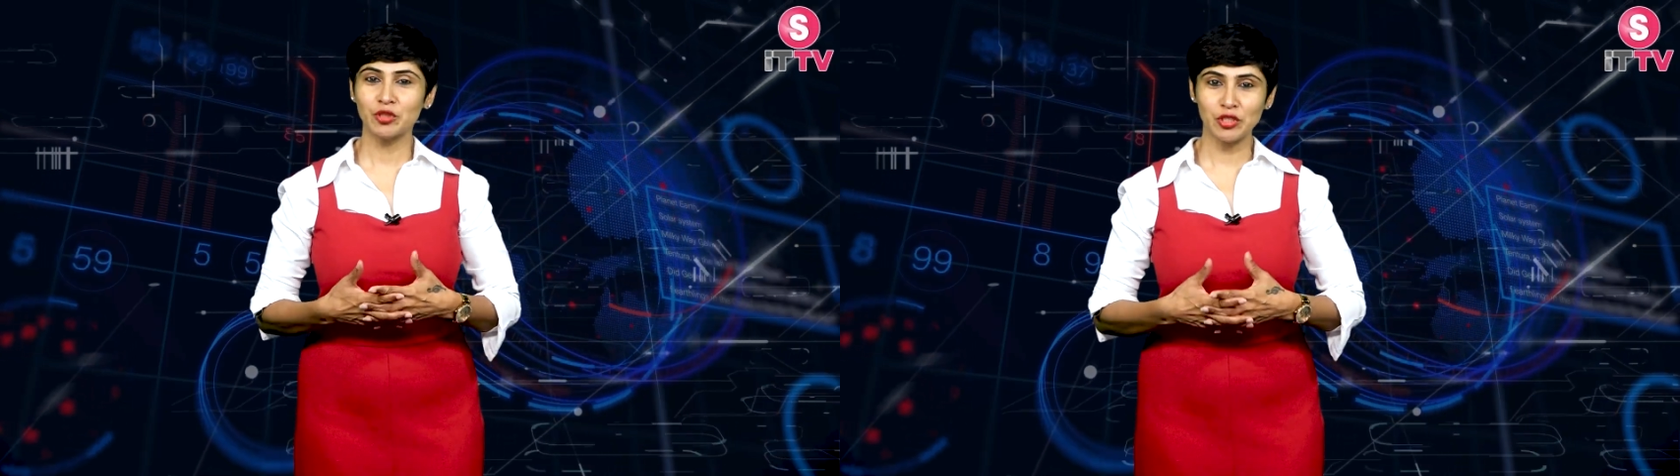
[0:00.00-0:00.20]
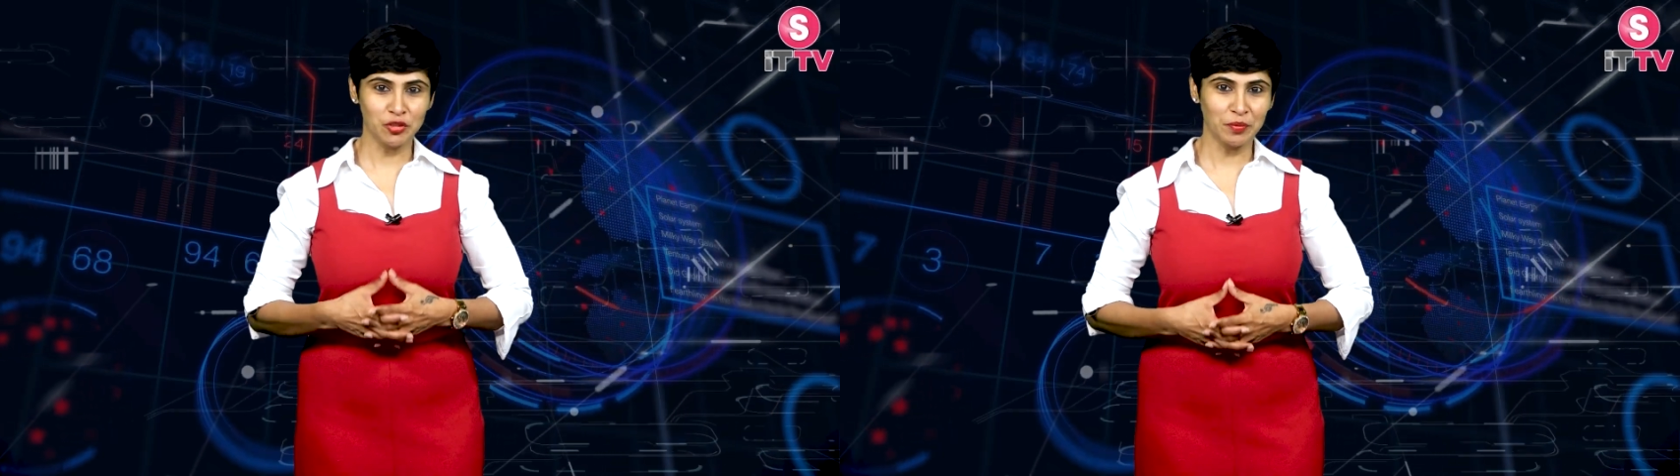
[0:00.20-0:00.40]

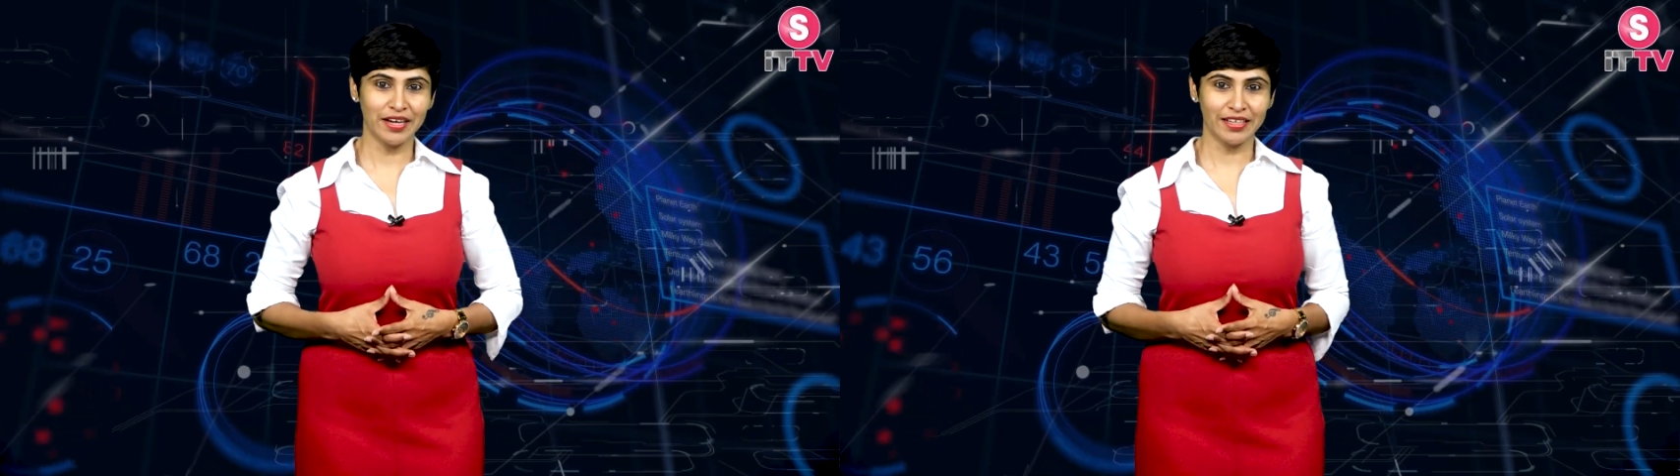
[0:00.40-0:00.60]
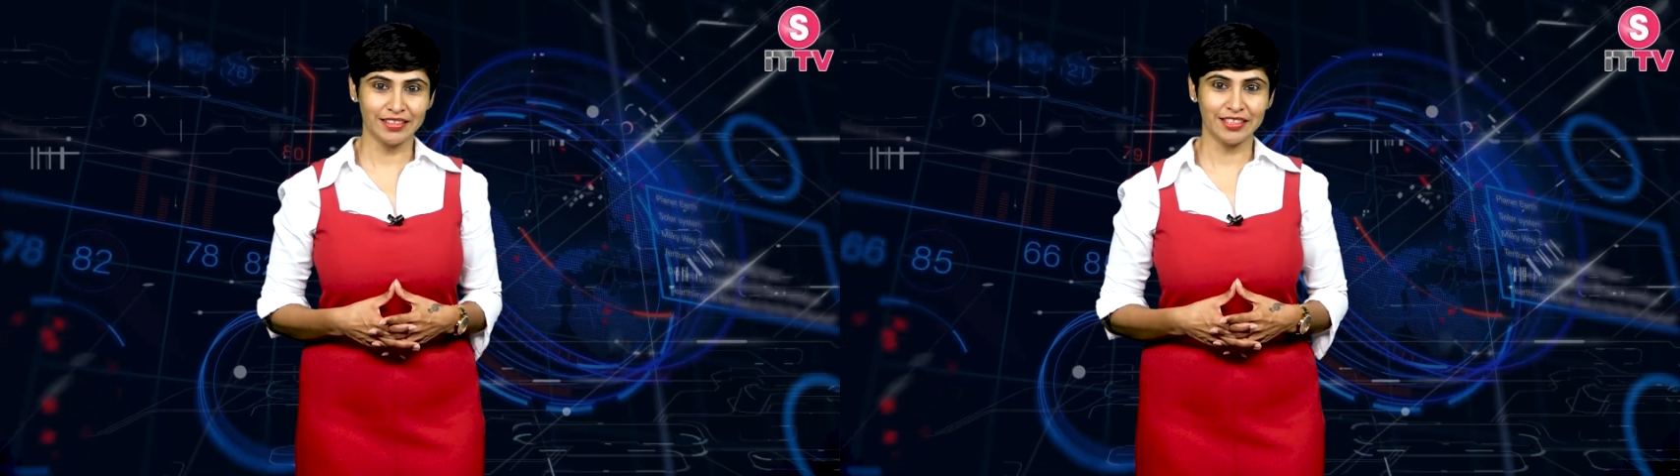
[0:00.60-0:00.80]
టు
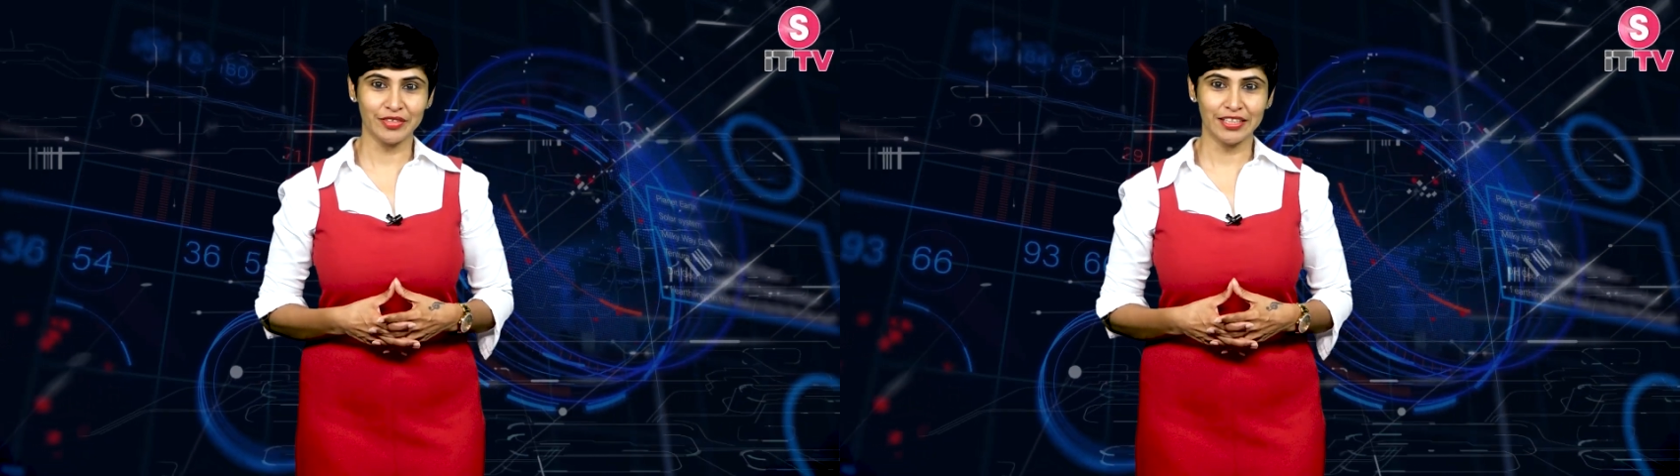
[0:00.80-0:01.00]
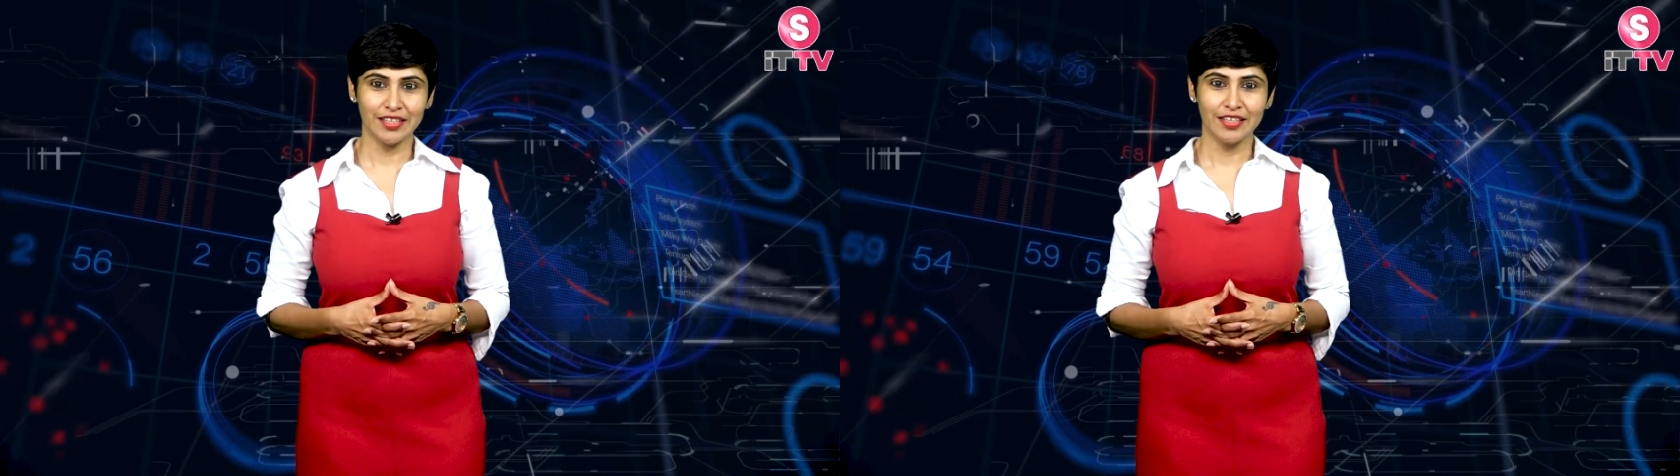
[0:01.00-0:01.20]
సుమన్ ఐటీ టీవీ